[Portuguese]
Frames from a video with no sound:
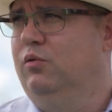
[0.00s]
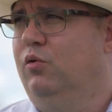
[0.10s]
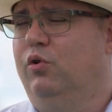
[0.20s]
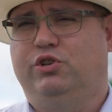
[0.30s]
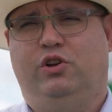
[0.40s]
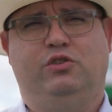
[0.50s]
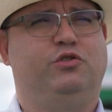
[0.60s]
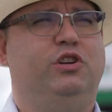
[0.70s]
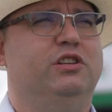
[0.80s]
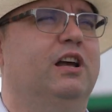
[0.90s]
Hoje nós
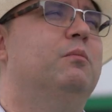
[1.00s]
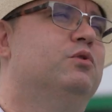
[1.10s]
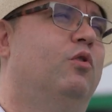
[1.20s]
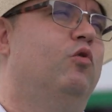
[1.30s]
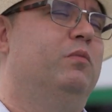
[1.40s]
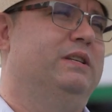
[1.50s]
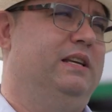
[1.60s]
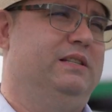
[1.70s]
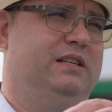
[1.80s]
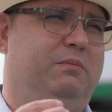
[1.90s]
utilizamos algumas
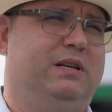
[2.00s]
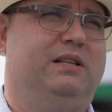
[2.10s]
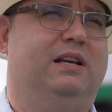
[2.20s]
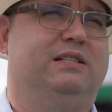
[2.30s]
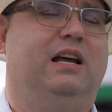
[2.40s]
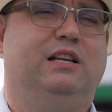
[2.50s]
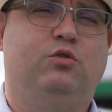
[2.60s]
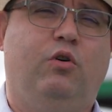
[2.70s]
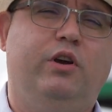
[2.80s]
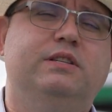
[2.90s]
enzimas nas
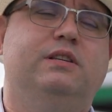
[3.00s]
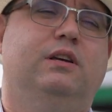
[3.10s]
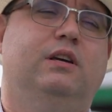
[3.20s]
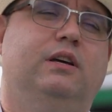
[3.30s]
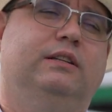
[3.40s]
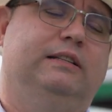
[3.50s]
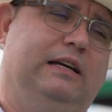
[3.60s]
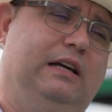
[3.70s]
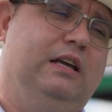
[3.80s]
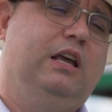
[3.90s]
rações
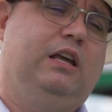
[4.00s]
tá?